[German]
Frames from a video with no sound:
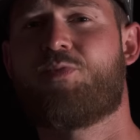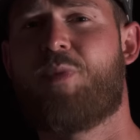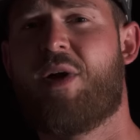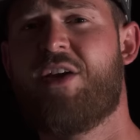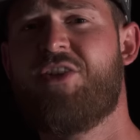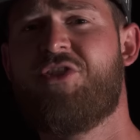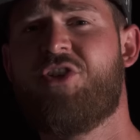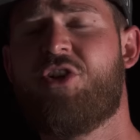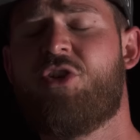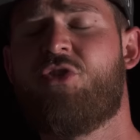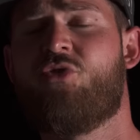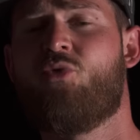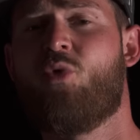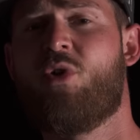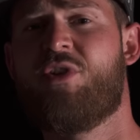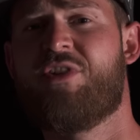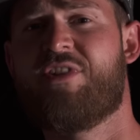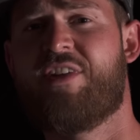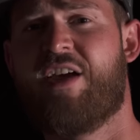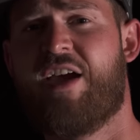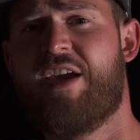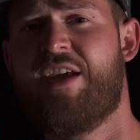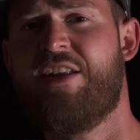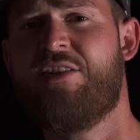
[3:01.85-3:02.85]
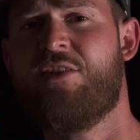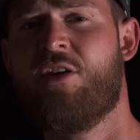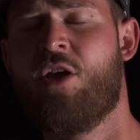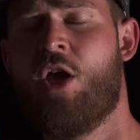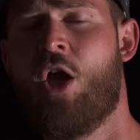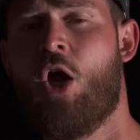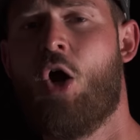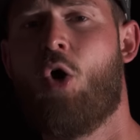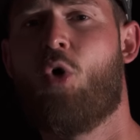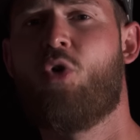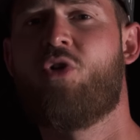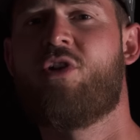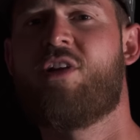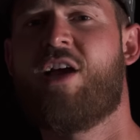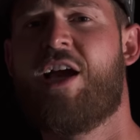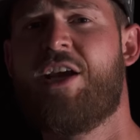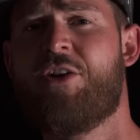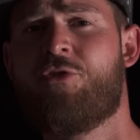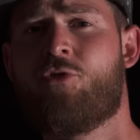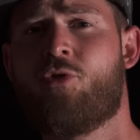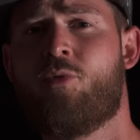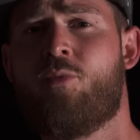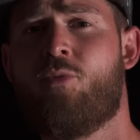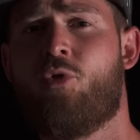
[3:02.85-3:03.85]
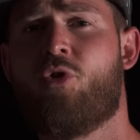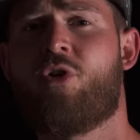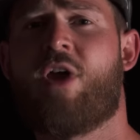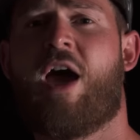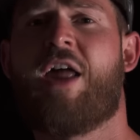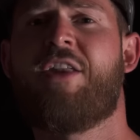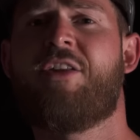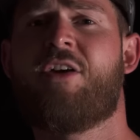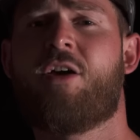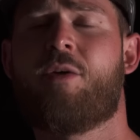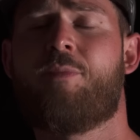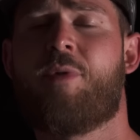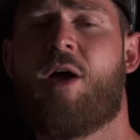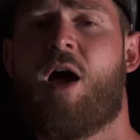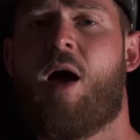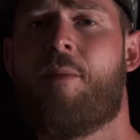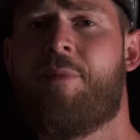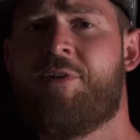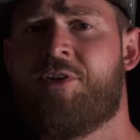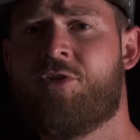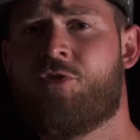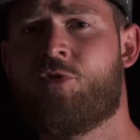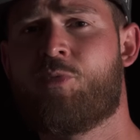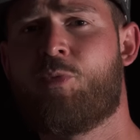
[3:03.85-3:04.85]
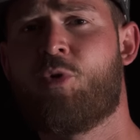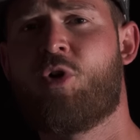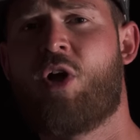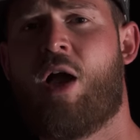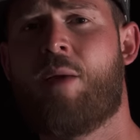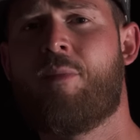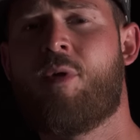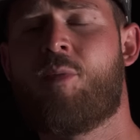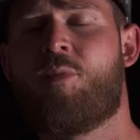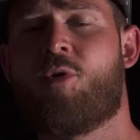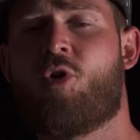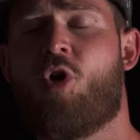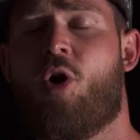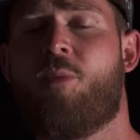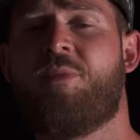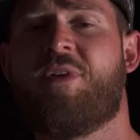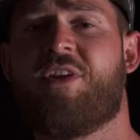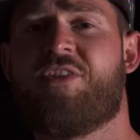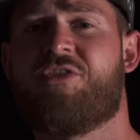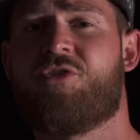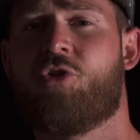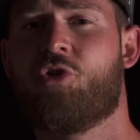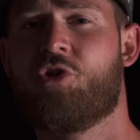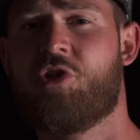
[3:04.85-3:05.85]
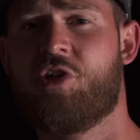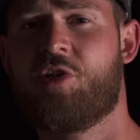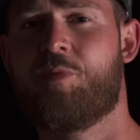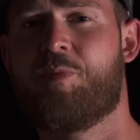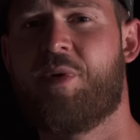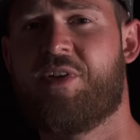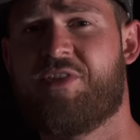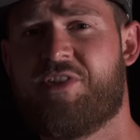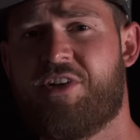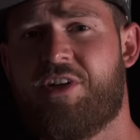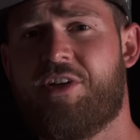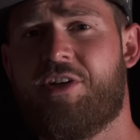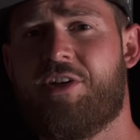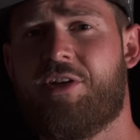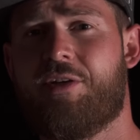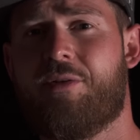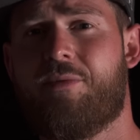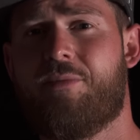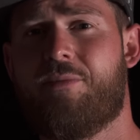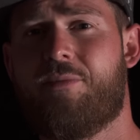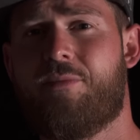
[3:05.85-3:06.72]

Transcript: Speichern nur Zeit und Lightroom und andere Bearbeitungsprogramme bekommen das deutlich besser hin.